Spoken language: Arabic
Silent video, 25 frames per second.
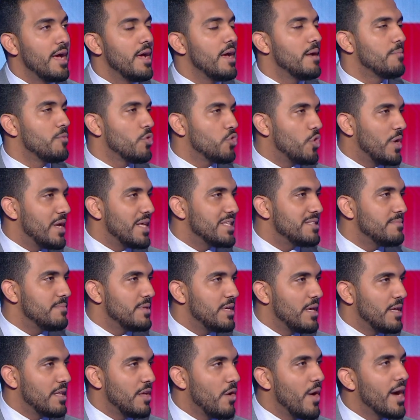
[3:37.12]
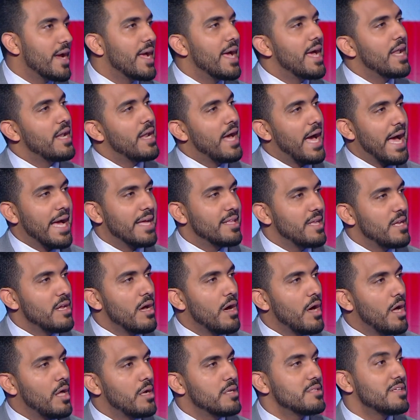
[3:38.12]
الموضوع لازم يتوجه لحاجه تانية
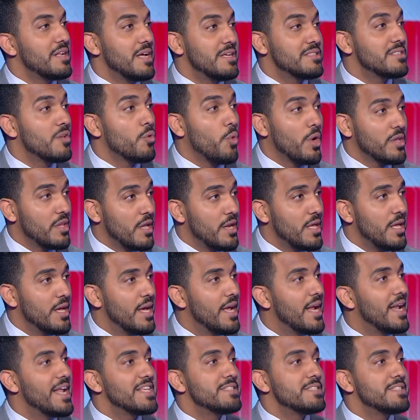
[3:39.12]
خالص الحس الوطني م.